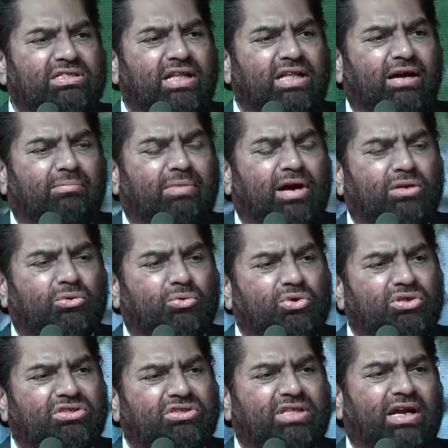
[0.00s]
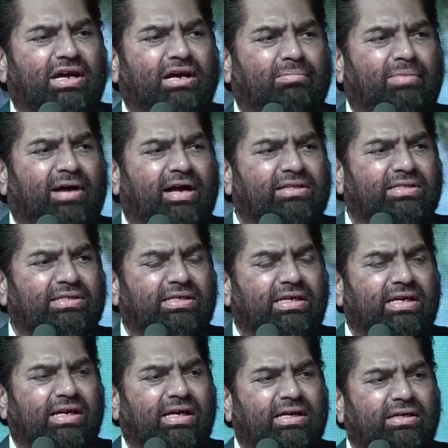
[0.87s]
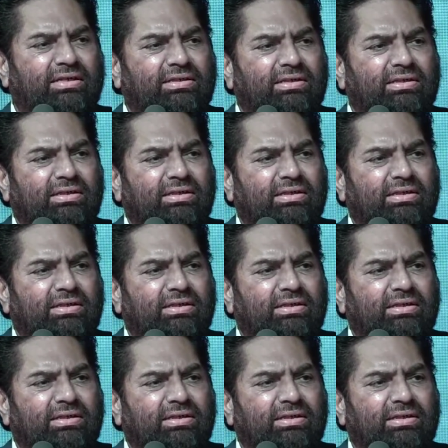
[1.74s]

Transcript: इस्लामाबाद को इस तरह आबाद किया